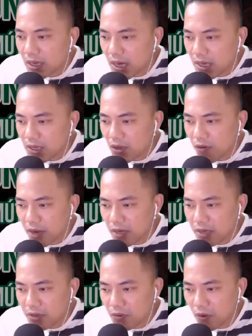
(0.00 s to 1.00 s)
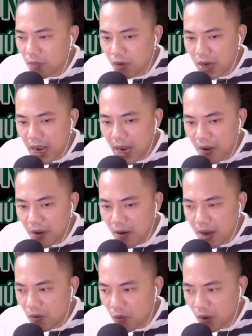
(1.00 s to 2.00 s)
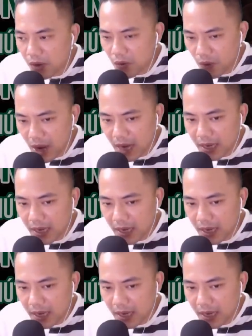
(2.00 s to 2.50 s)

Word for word: dấu vết như của một ai đó đang quằn quại.